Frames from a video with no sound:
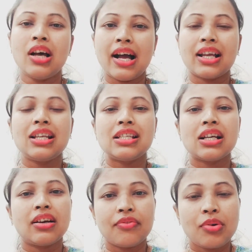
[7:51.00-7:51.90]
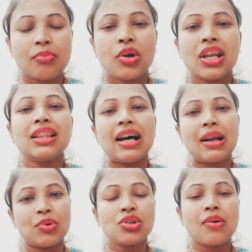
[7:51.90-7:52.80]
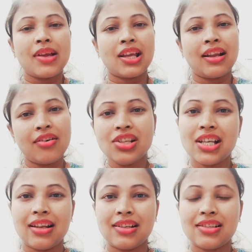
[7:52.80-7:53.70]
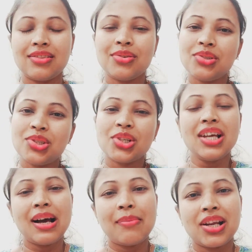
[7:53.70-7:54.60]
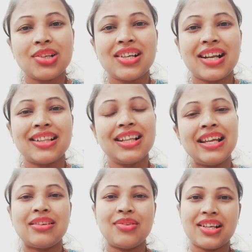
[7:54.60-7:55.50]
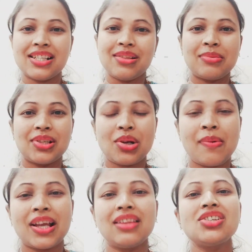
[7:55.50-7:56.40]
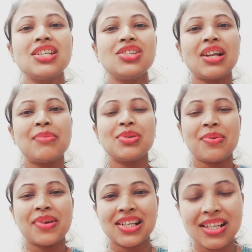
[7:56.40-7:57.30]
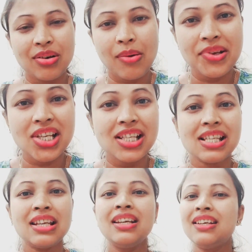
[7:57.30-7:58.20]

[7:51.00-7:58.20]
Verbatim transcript: আগে নিজে কনফার্ম হয়ে নে তারপর সবাইকে না হয় জানাস তো ওই জন্যই আমার একটু জানাতে লেট হয়ে গেছে তোমাদের সবাইকে তো সেই জন্য আমি সবার কাছে ক্ষমা চাইছি